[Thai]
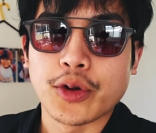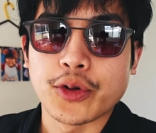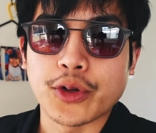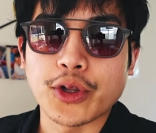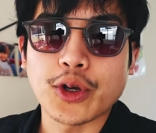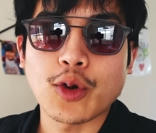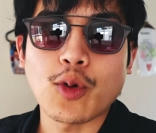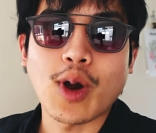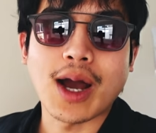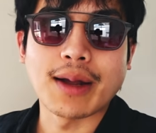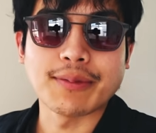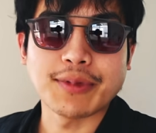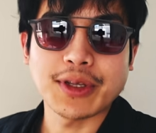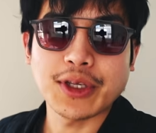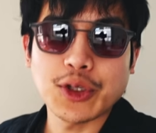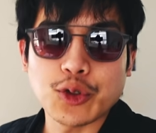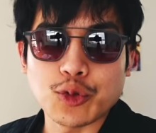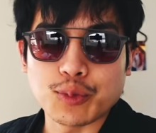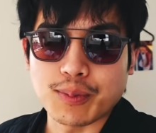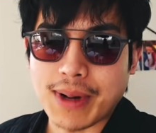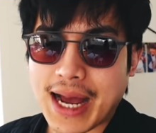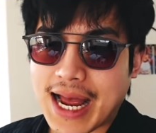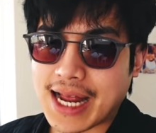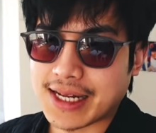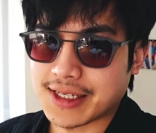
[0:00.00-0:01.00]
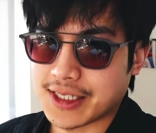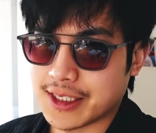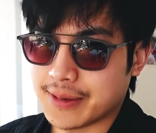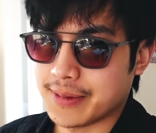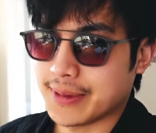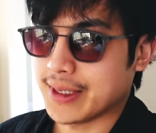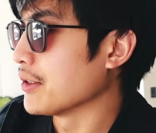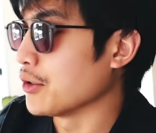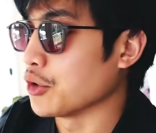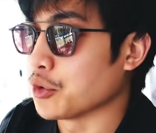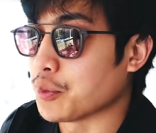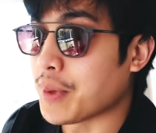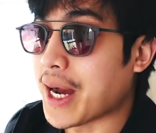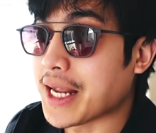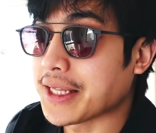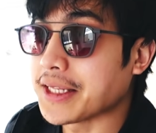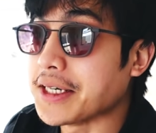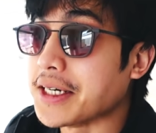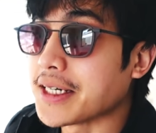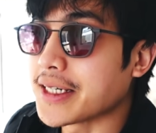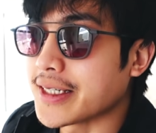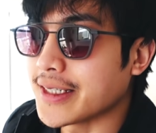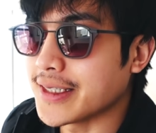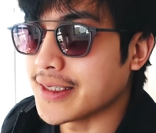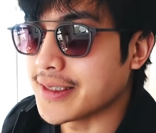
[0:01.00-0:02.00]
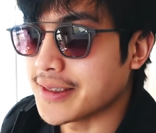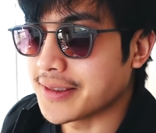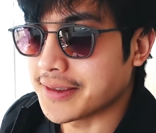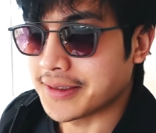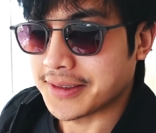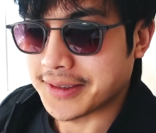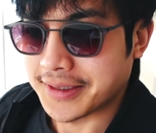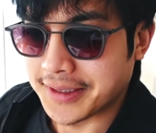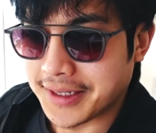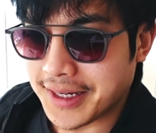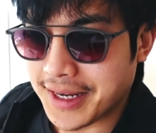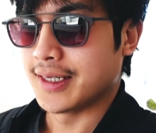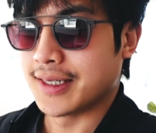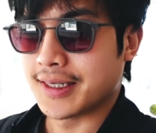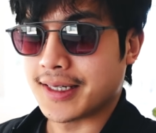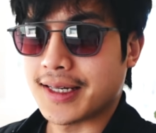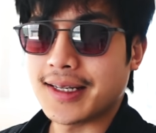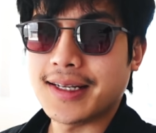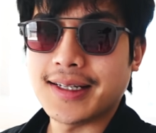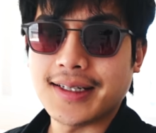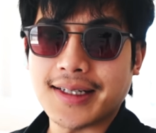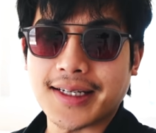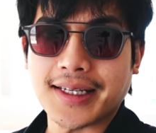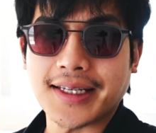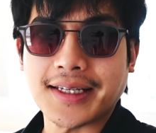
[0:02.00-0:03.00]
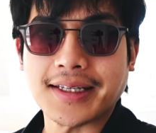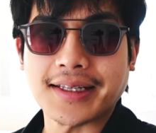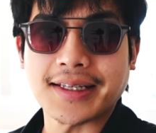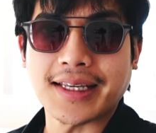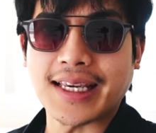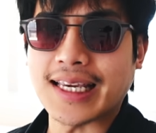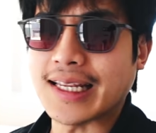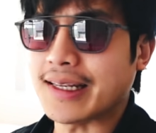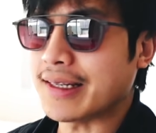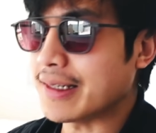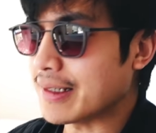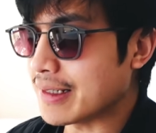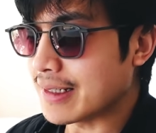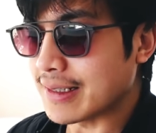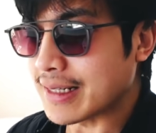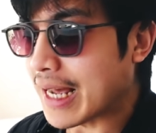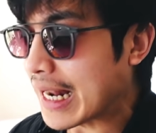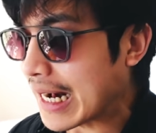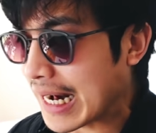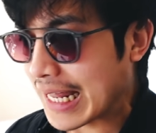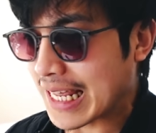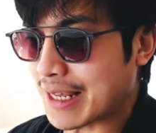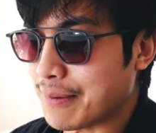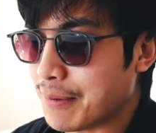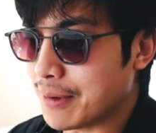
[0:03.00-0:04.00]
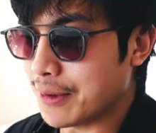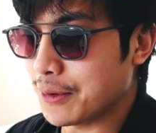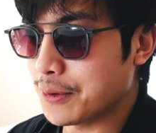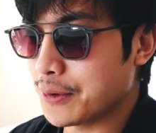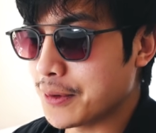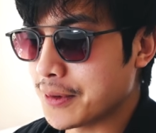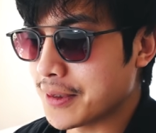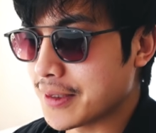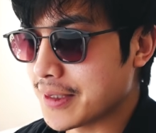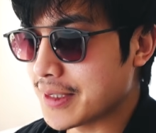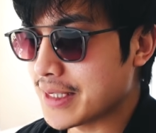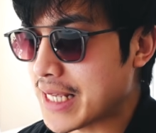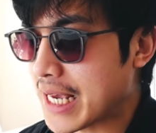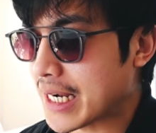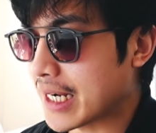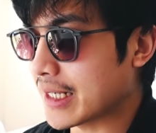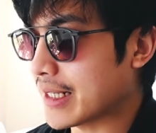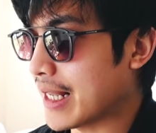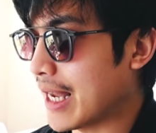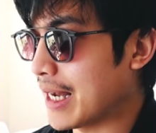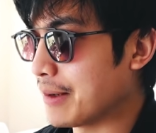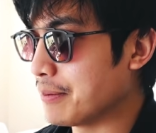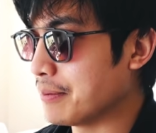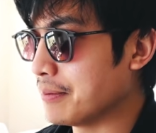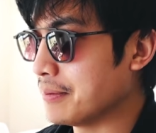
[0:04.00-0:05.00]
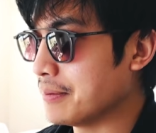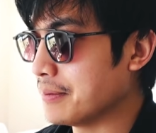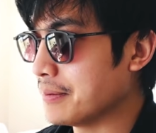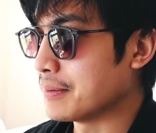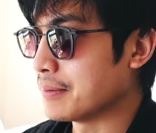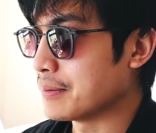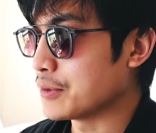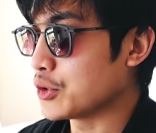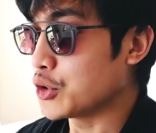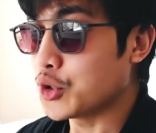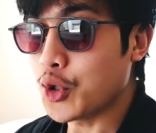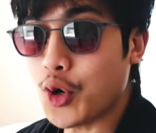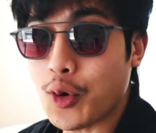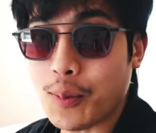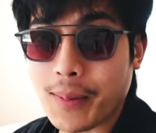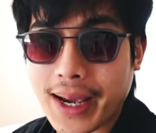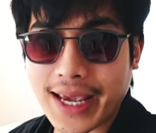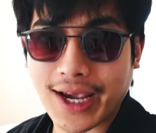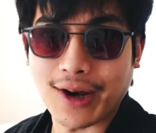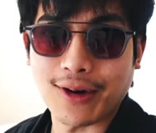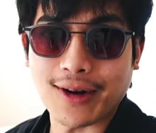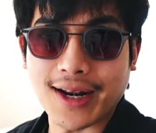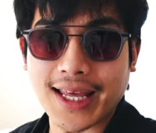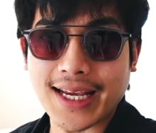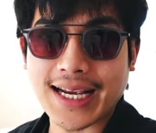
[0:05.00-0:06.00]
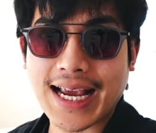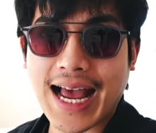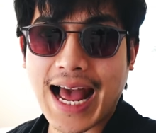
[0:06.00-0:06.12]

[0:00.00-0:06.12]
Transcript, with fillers: ด้วยความที่อยู่บ้านใช่ไหมอยู่บ้านเยอะขึ้น ก็เลยคิดอะไรไม่รู้อยากจะทำช่วงใหม่ของราย